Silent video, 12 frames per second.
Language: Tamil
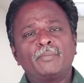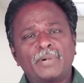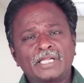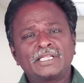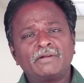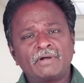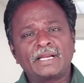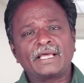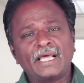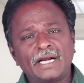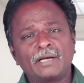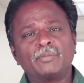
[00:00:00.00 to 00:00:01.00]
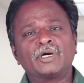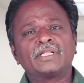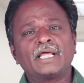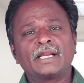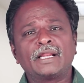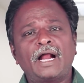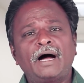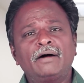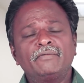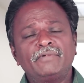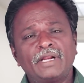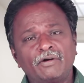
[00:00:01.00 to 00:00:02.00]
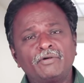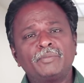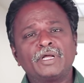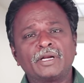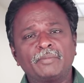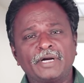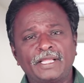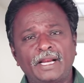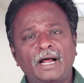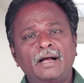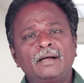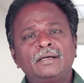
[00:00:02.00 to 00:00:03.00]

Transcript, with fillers: படத்தில் வர்ற கேரக்டர் மட்டும்தான் இருக்கிறான் வேறு எவனுமே இருக்க மாட்டேங்கிறான்